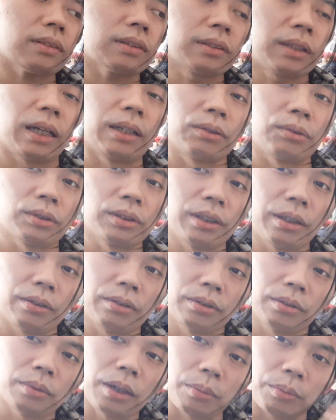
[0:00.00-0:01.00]
担当してい
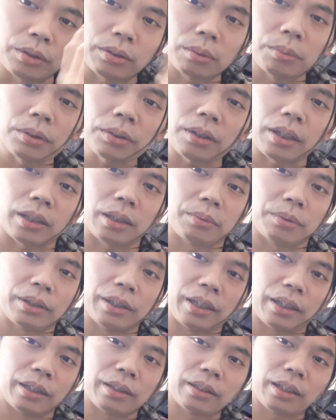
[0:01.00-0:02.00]
る。まあ、もともとはでも
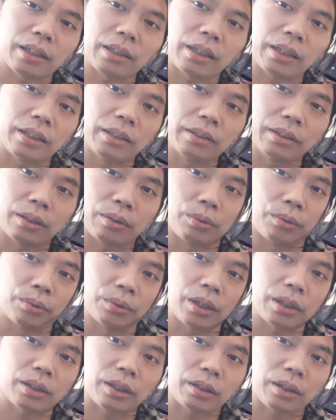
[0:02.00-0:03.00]
ね、何でこう
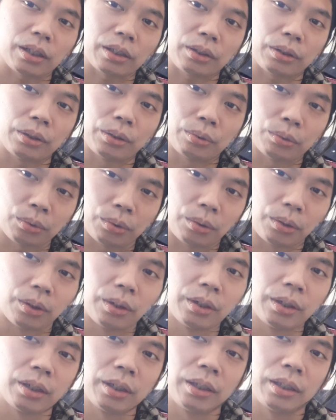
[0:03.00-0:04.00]
なったかっていうと、
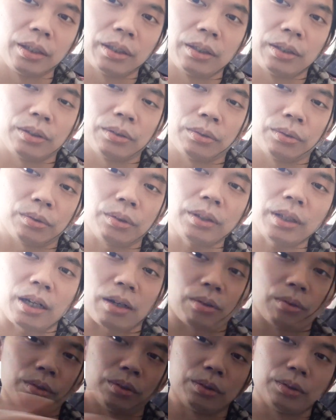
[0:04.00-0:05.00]
とに
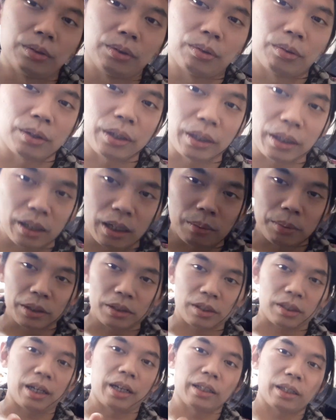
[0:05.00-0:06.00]
かくお金があんま
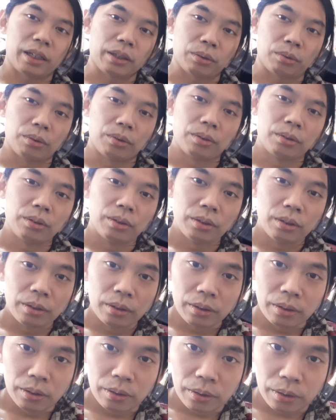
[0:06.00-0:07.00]
使えないと。
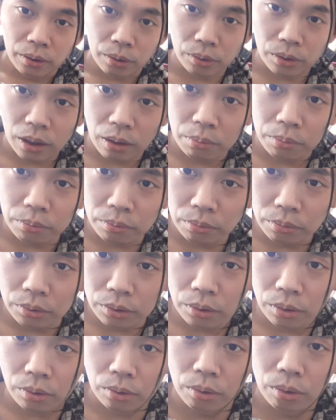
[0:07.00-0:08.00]
予算不
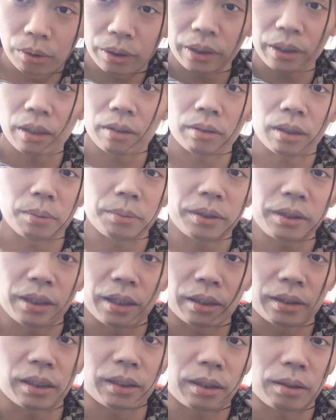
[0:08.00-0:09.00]
足を補うために
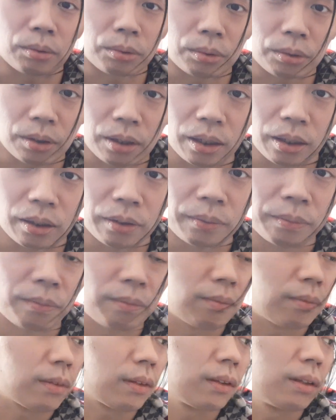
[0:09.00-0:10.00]
やってたことが、
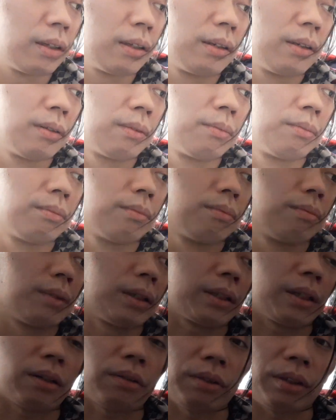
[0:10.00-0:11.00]
ま
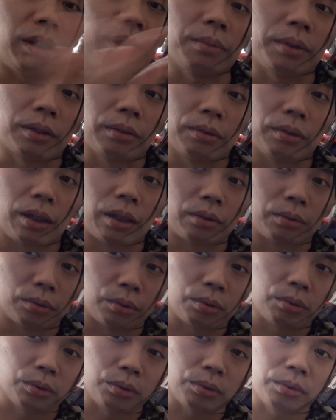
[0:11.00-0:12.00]
あ逆に今のあの
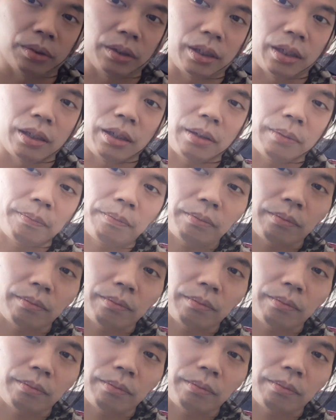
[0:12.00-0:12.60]
独特な